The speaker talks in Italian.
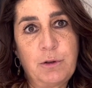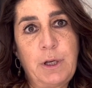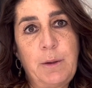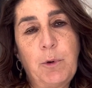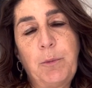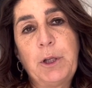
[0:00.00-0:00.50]

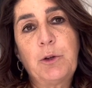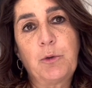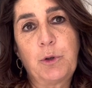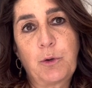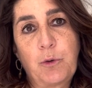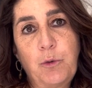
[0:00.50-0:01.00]
nel momento
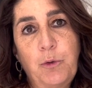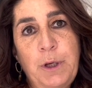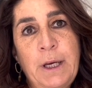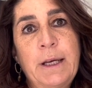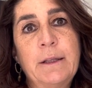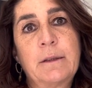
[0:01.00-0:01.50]
in
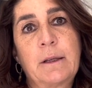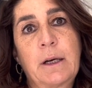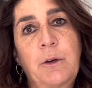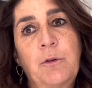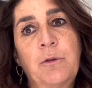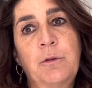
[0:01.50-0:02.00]
cui
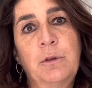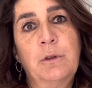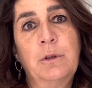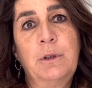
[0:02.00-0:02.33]
entrano eh,